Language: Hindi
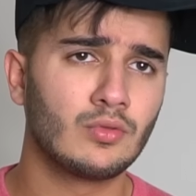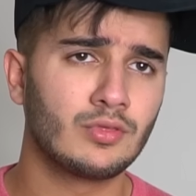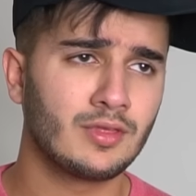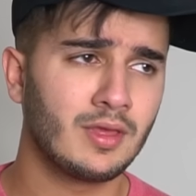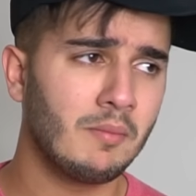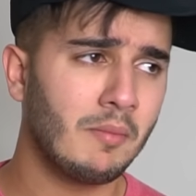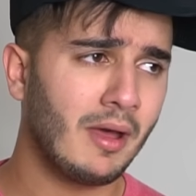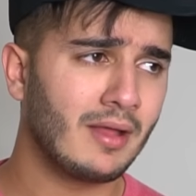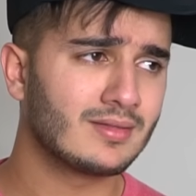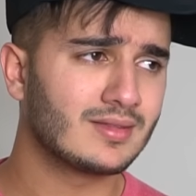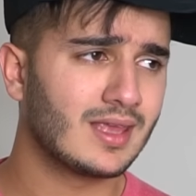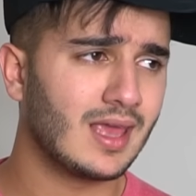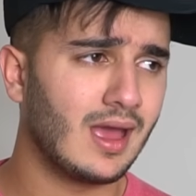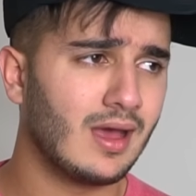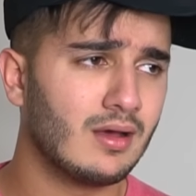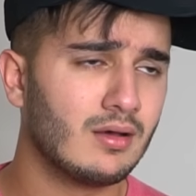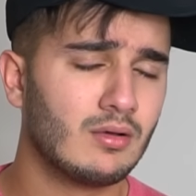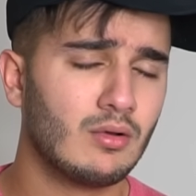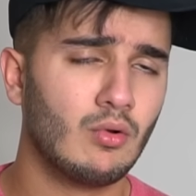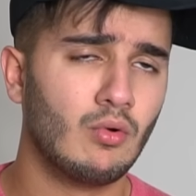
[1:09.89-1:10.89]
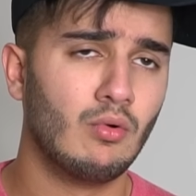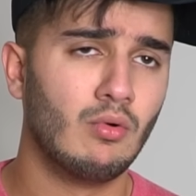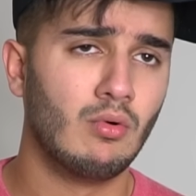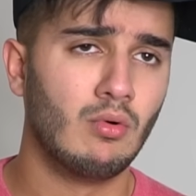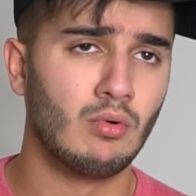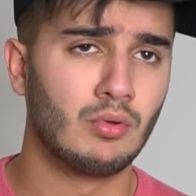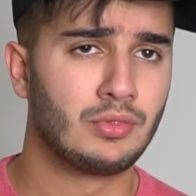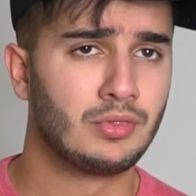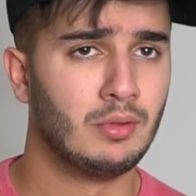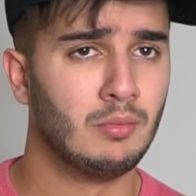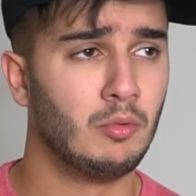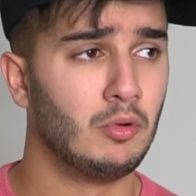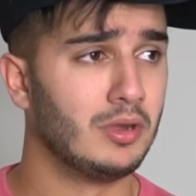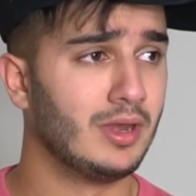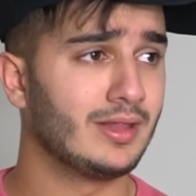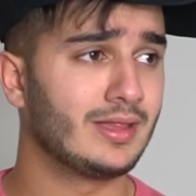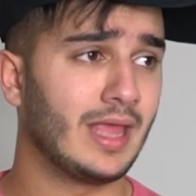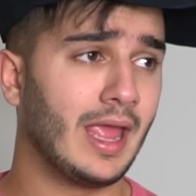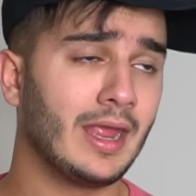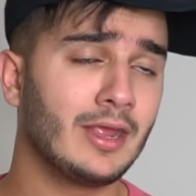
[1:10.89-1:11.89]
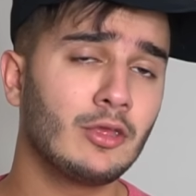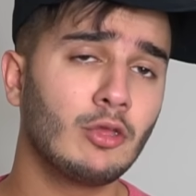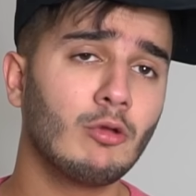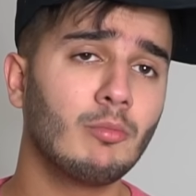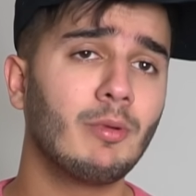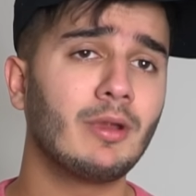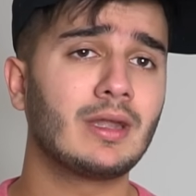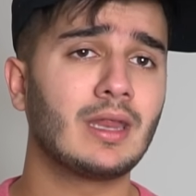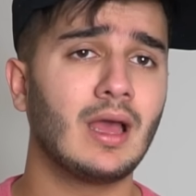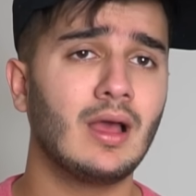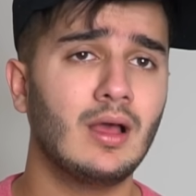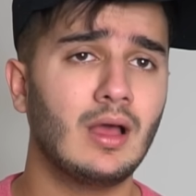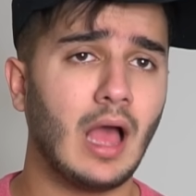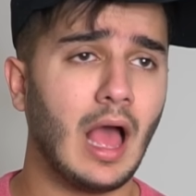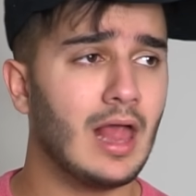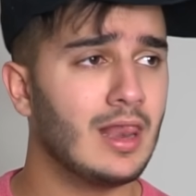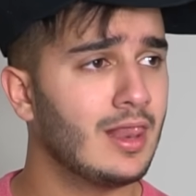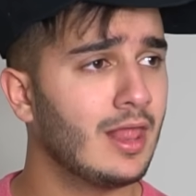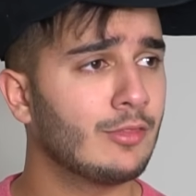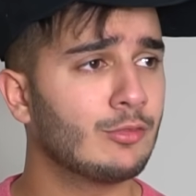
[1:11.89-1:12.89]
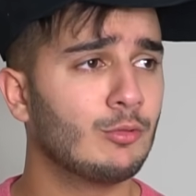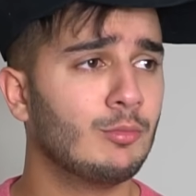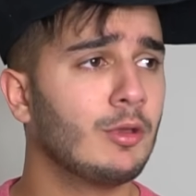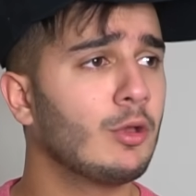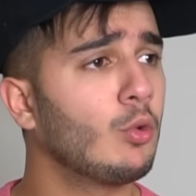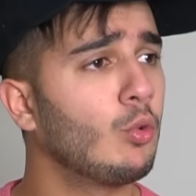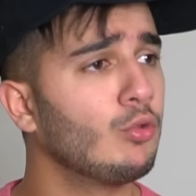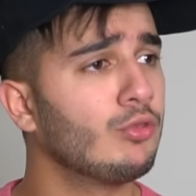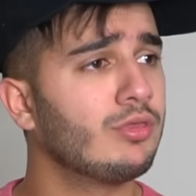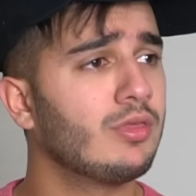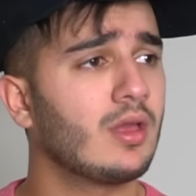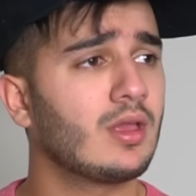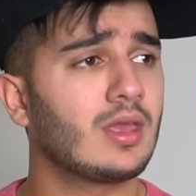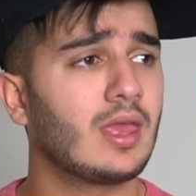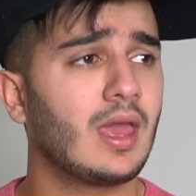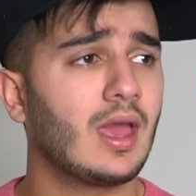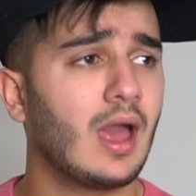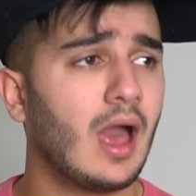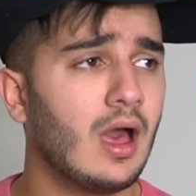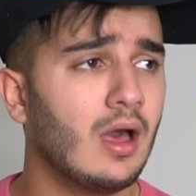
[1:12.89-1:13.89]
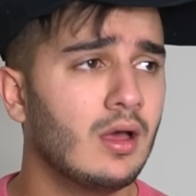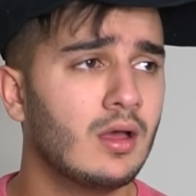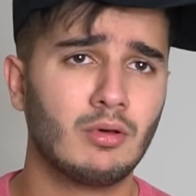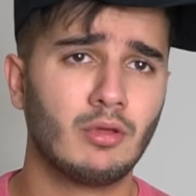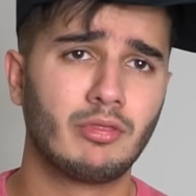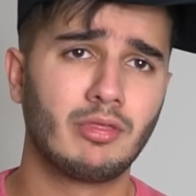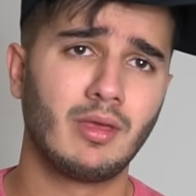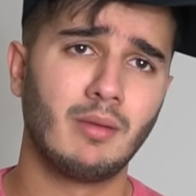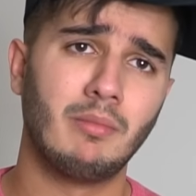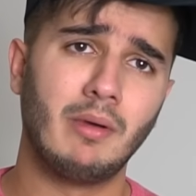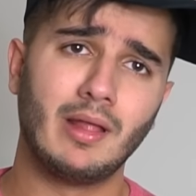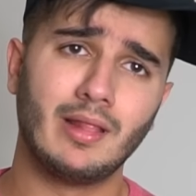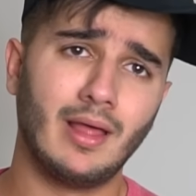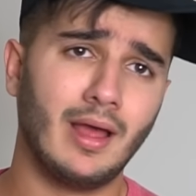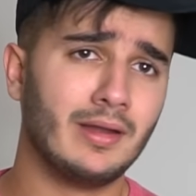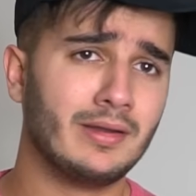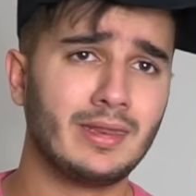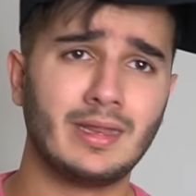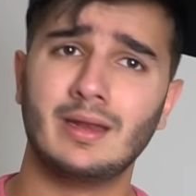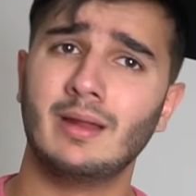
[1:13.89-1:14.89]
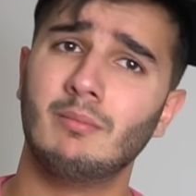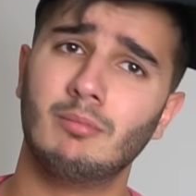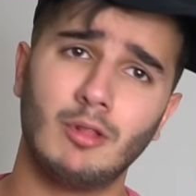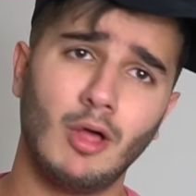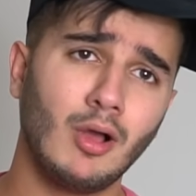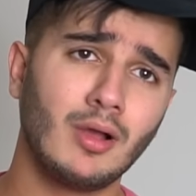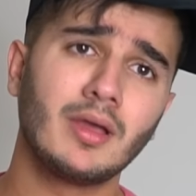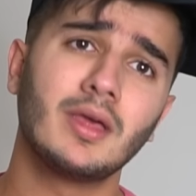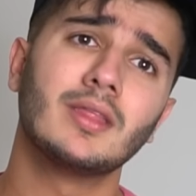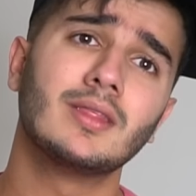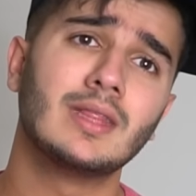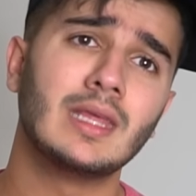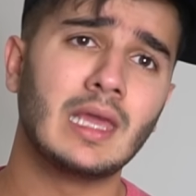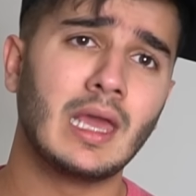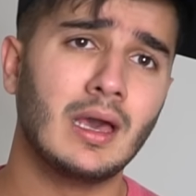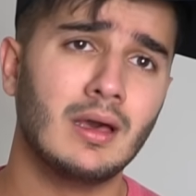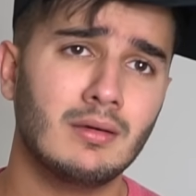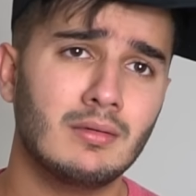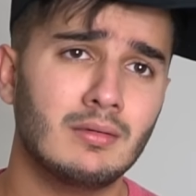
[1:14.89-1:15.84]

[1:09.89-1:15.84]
उसके बाद क्या उसने बोला थैंक यू बेटा अल्लाह तुम्हें खुश रखेगा उसके बाद आंटी ने ब्लॉक कर दिया